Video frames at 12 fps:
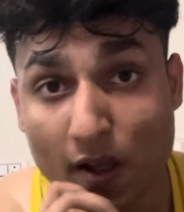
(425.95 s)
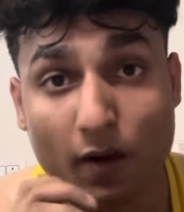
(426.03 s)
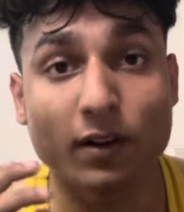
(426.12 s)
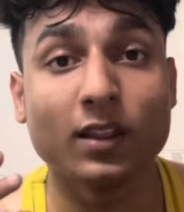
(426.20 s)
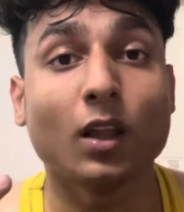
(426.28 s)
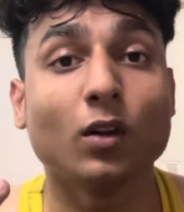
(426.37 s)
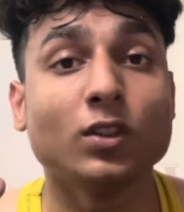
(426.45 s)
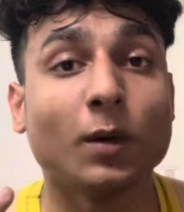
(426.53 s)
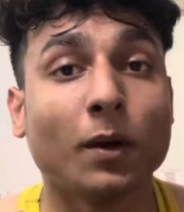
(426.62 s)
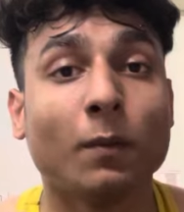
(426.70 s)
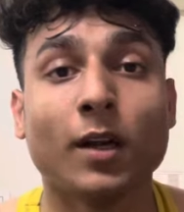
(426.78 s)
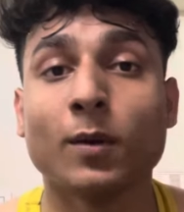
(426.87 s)
1000 पे
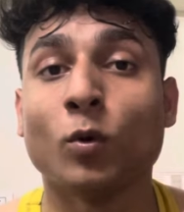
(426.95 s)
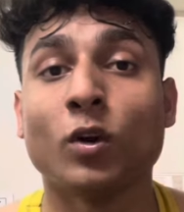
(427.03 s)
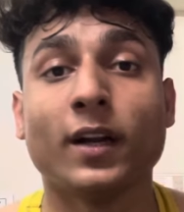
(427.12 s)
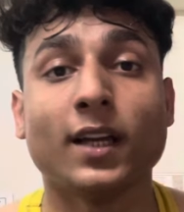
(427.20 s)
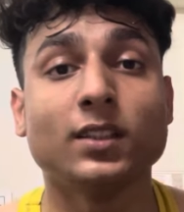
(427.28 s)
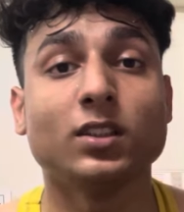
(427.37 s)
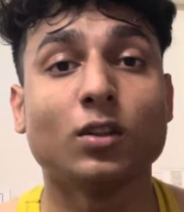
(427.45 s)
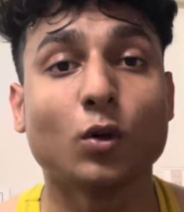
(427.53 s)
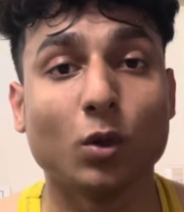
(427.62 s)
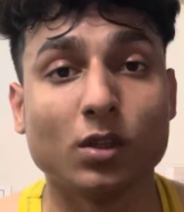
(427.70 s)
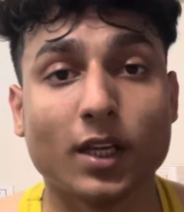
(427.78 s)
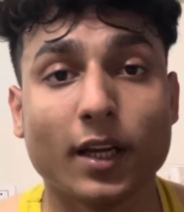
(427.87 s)
हमारी मोनेटाइजेशन
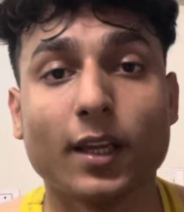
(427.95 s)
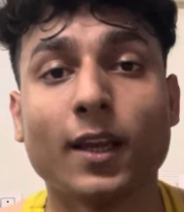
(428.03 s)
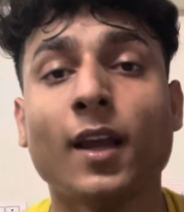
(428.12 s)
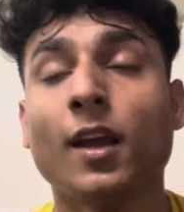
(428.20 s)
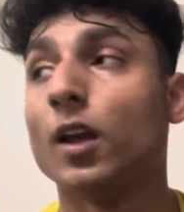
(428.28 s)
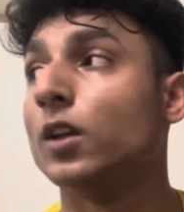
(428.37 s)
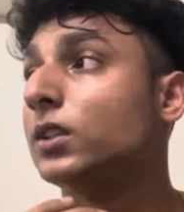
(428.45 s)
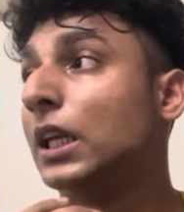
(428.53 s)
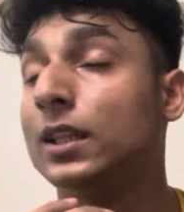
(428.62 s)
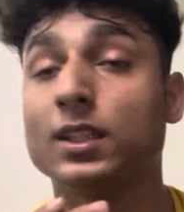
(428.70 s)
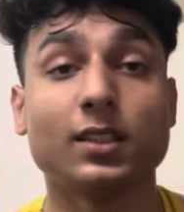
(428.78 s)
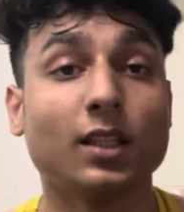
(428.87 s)
खुल जाएगी
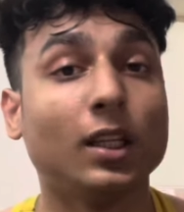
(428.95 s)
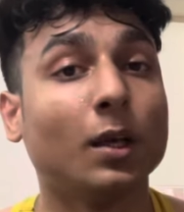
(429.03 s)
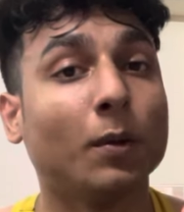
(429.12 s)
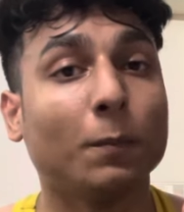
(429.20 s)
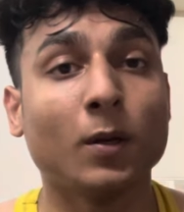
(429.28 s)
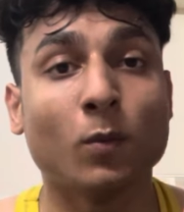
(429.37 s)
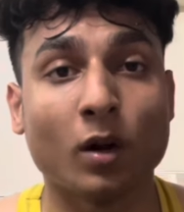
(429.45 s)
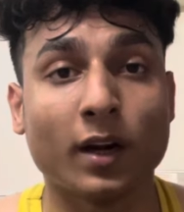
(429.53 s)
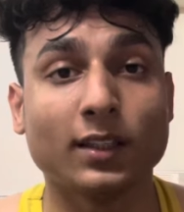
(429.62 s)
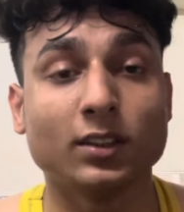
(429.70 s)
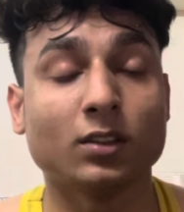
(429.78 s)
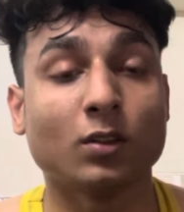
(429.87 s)
जल्दी से जल्दी हमें अपनी
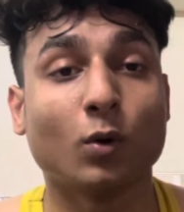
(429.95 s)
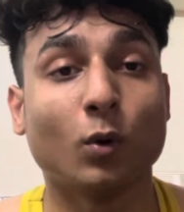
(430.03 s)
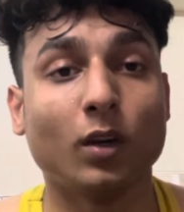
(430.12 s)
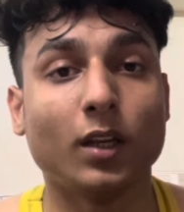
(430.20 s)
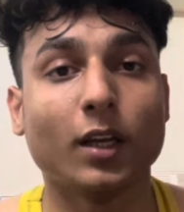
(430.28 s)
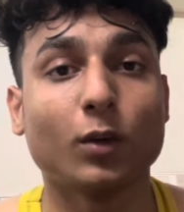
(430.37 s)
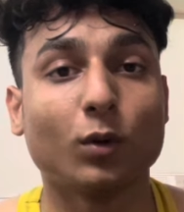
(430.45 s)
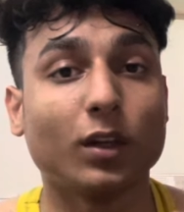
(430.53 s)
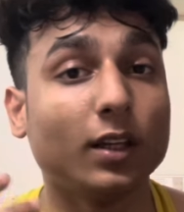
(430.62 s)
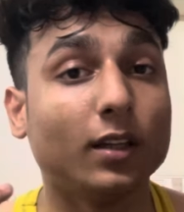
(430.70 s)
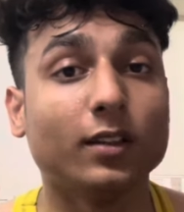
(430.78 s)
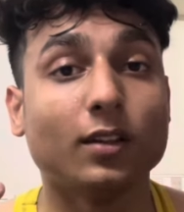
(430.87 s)
मोनेटाइजेशन खोलनी है क्योंकि
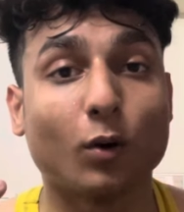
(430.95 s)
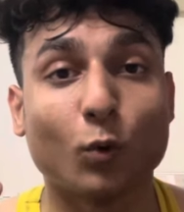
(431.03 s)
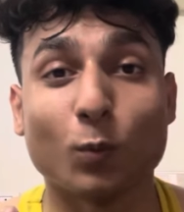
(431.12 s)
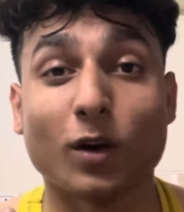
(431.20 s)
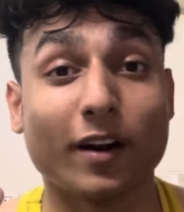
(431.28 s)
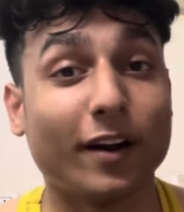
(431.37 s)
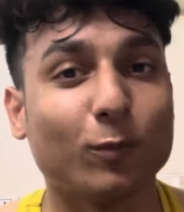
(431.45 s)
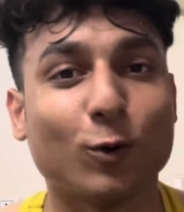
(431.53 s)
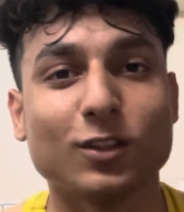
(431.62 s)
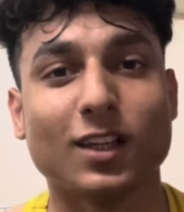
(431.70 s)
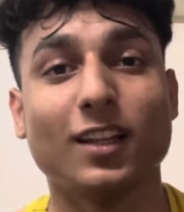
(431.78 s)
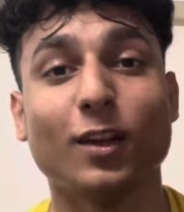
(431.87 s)
रूम का रेंट बहुत
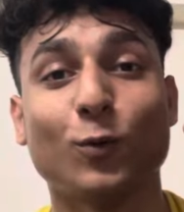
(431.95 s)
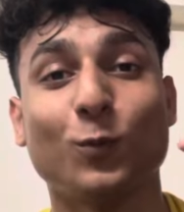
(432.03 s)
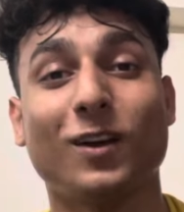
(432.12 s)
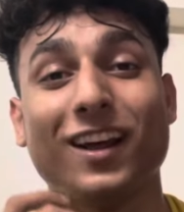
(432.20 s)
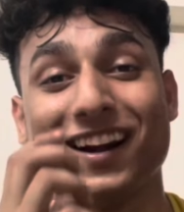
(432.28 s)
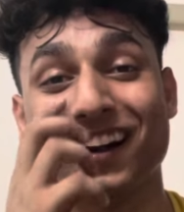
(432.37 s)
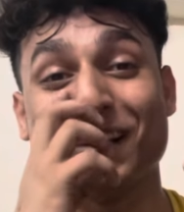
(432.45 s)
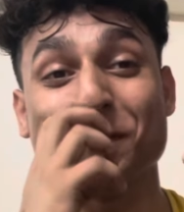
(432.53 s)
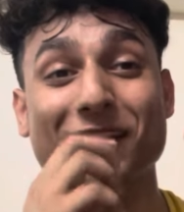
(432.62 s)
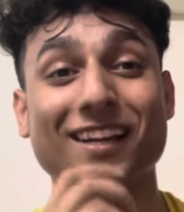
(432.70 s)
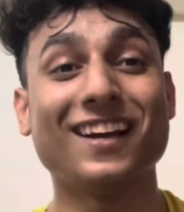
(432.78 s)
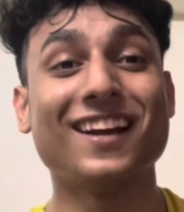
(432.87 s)
ज़्यादा है रूम का रेंट
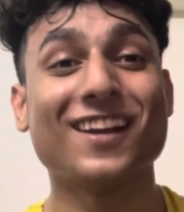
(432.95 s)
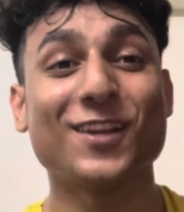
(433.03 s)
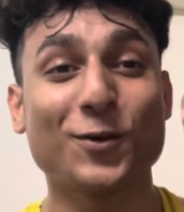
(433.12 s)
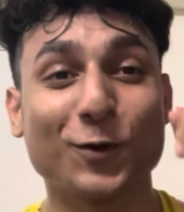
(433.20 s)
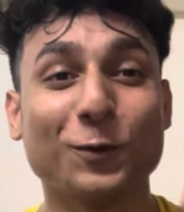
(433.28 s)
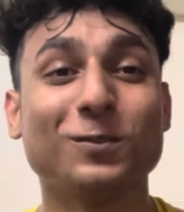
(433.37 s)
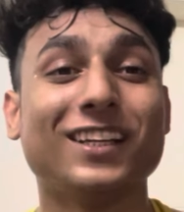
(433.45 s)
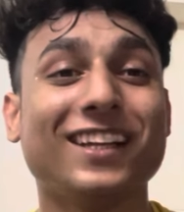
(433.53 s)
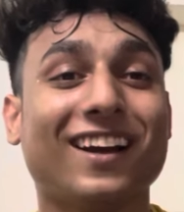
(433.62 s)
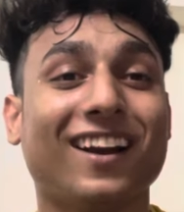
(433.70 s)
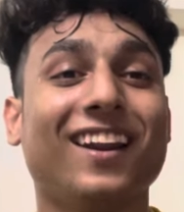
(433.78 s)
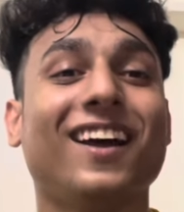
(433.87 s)
भी यूट्यूब से
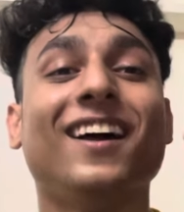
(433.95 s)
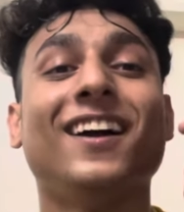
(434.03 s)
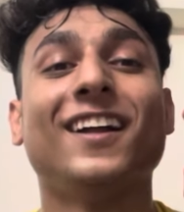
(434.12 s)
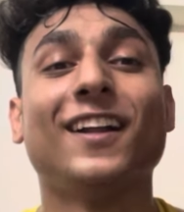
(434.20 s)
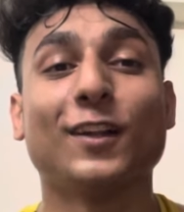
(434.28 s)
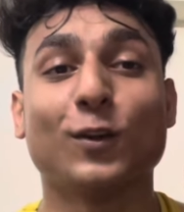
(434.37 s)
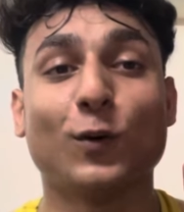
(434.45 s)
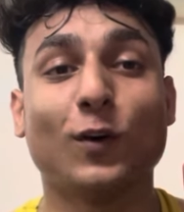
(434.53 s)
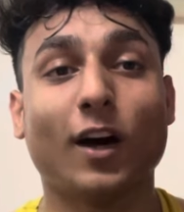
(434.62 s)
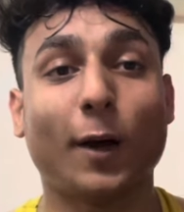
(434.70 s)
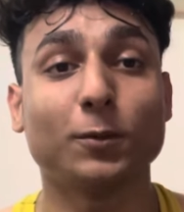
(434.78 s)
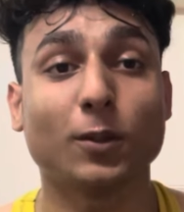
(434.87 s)
निकालना है तो
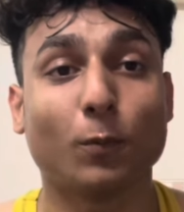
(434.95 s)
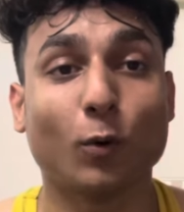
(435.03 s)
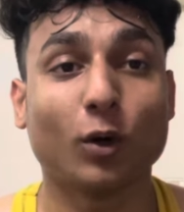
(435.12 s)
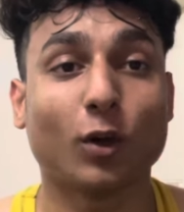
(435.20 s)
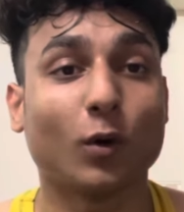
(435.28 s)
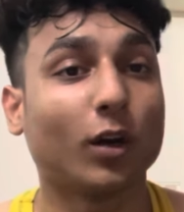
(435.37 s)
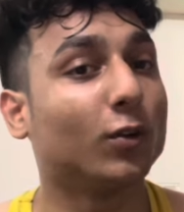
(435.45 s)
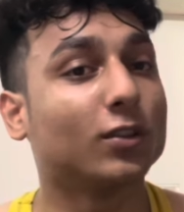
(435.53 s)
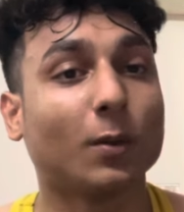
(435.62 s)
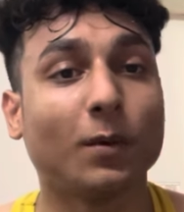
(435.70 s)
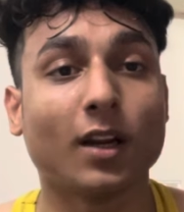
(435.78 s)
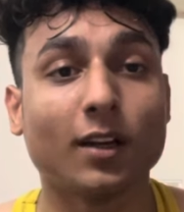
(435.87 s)
आप सपोर्ट करो कि उसके
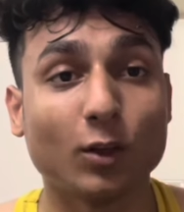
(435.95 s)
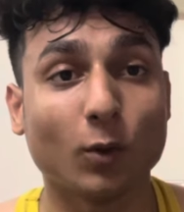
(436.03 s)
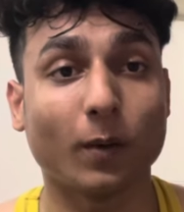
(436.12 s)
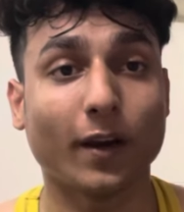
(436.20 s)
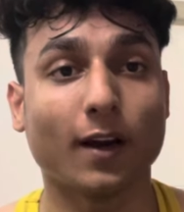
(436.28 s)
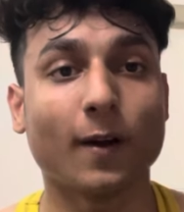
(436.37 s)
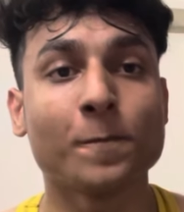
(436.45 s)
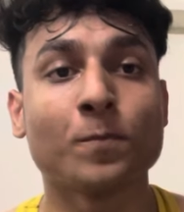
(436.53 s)
बिना नहीं हो पाएगा